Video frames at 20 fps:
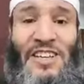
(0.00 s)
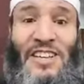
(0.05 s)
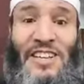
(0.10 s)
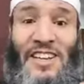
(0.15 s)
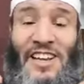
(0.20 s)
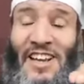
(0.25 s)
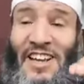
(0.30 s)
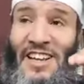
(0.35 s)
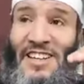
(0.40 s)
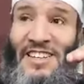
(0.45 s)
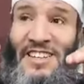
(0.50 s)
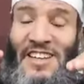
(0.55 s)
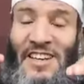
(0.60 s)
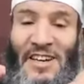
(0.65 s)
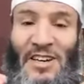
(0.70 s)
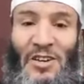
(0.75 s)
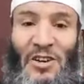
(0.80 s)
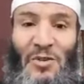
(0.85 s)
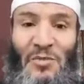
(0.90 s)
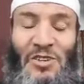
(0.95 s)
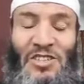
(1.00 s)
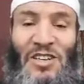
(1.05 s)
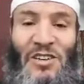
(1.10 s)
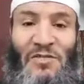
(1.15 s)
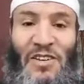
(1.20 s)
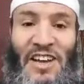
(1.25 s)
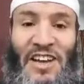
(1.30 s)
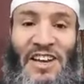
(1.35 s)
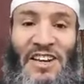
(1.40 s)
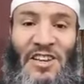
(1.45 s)
يعني قدر الله ما
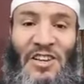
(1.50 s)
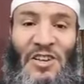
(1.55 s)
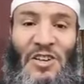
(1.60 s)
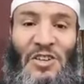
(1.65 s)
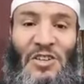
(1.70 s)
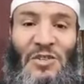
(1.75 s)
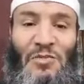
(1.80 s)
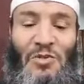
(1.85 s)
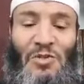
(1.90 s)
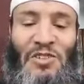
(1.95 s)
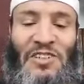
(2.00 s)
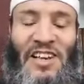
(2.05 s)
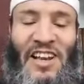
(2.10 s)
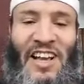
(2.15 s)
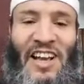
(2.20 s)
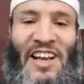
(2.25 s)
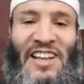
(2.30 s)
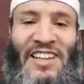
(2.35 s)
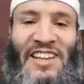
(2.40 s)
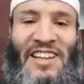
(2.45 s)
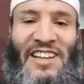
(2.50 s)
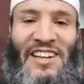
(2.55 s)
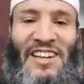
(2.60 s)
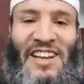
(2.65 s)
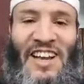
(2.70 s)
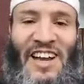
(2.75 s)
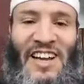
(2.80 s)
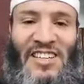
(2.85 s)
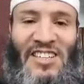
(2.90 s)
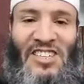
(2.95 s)
فعل تموت القدر
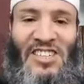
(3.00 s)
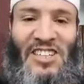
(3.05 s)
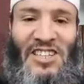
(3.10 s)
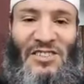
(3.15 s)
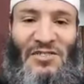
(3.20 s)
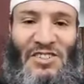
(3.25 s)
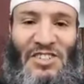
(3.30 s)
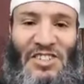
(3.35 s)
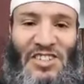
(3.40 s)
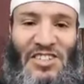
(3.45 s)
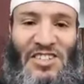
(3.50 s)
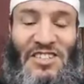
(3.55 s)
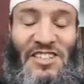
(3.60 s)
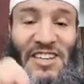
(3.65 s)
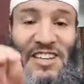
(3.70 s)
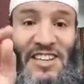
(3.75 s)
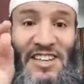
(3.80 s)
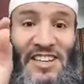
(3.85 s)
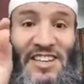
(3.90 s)
اتصد في الجيش